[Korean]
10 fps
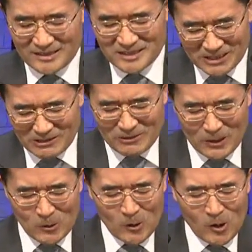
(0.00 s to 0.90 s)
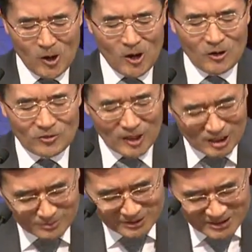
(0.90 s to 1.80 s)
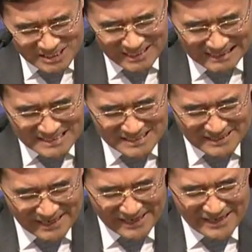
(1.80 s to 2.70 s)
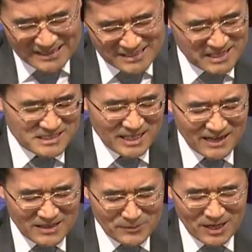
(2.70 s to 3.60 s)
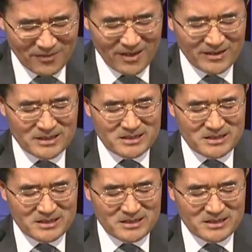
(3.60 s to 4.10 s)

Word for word: 의인이 되고 너무 지나치게 지혜자가 되면